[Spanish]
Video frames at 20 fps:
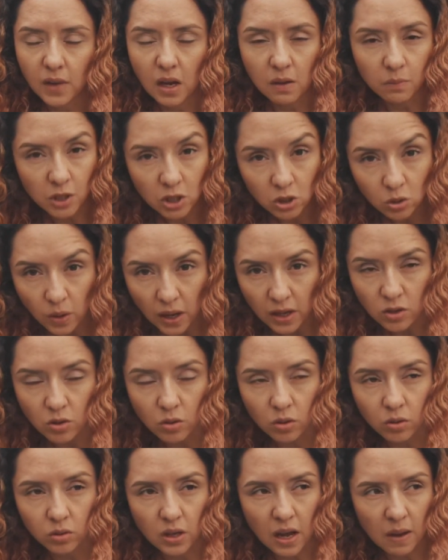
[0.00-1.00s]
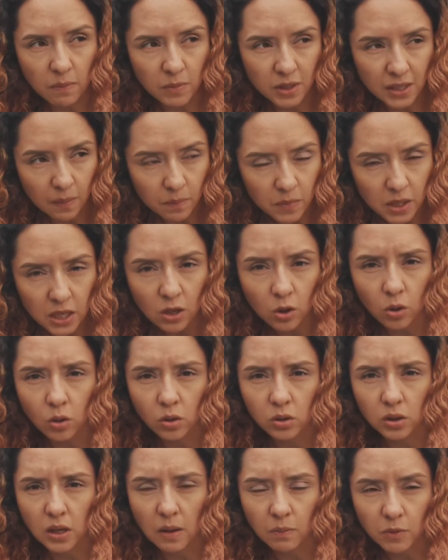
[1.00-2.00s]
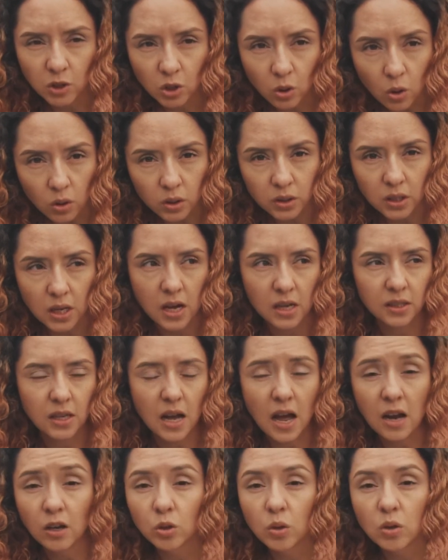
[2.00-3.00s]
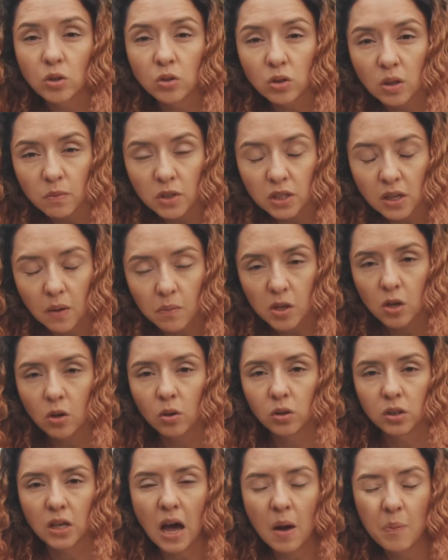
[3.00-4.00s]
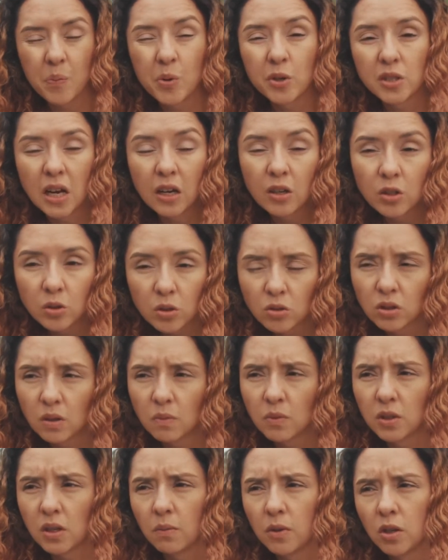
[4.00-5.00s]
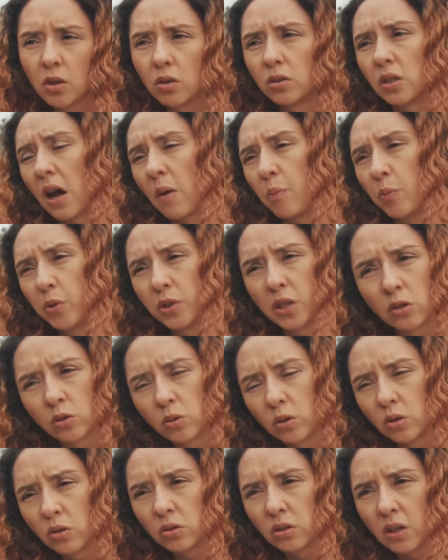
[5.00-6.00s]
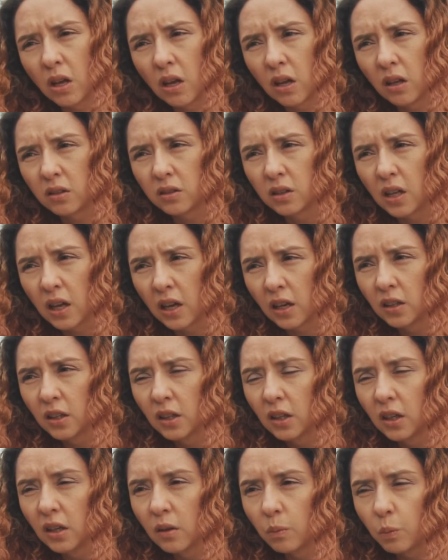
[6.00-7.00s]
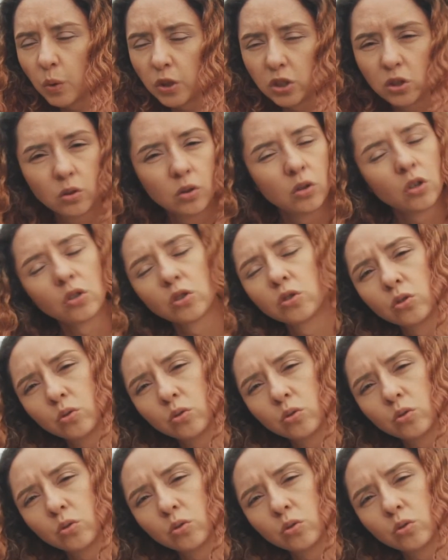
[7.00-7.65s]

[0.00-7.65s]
mis sueños, a mis amigos, a mis cosas, a los sueños de mis amigos, a apoyar los sueños de mis amigos, a apoyar los sueños de, pues, los